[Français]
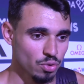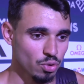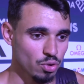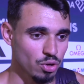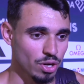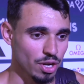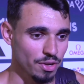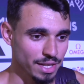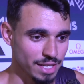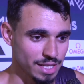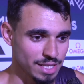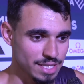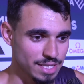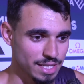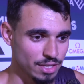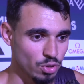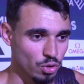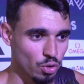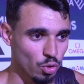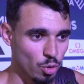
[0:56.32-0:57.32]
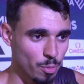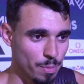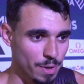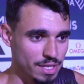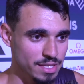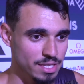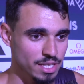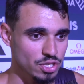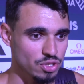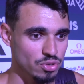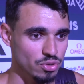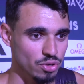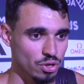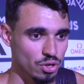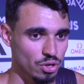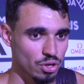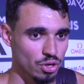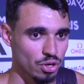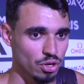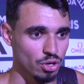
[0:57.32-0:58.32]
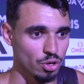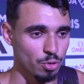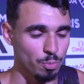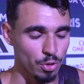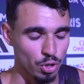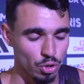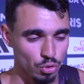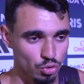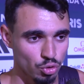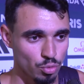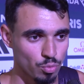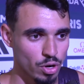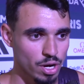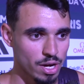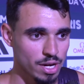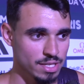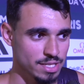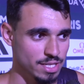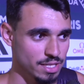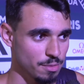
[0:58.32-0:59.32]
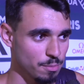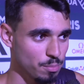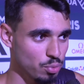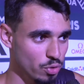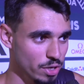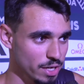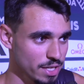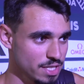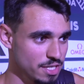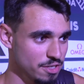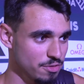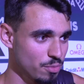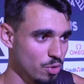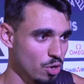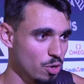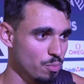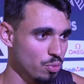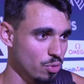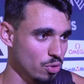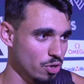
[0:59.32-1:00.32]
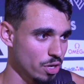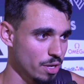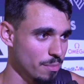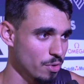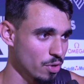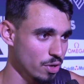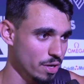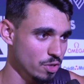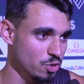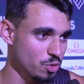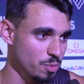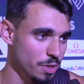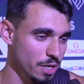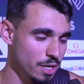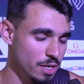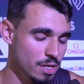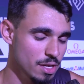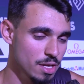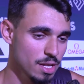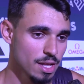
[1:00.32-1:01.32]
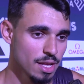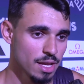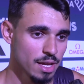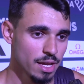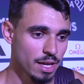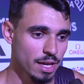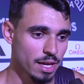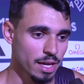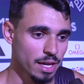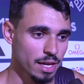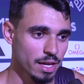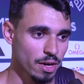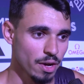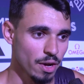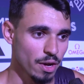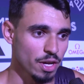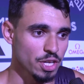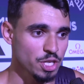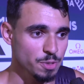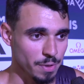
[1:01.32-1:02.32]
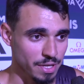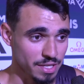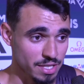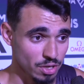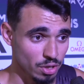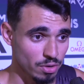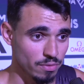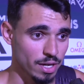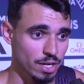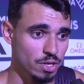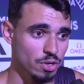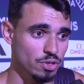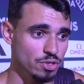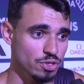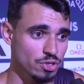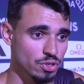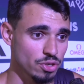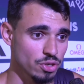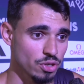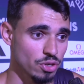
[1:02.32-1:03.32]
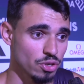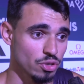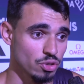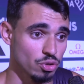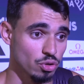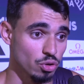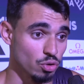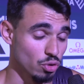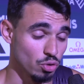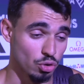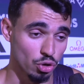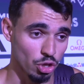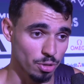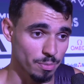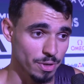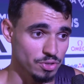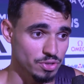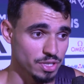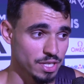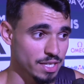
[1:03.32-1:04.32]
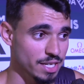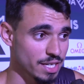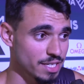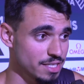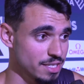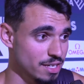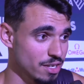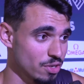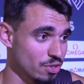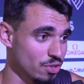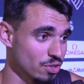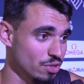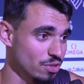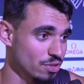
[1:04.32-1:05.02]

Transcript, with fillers: Donc là, on a décidé de repartir sur, euh, pendant deux mois assez progressivement pour quand même euh, récupérer. Euh, et, je partirai en vacances le lendemain du Décastar.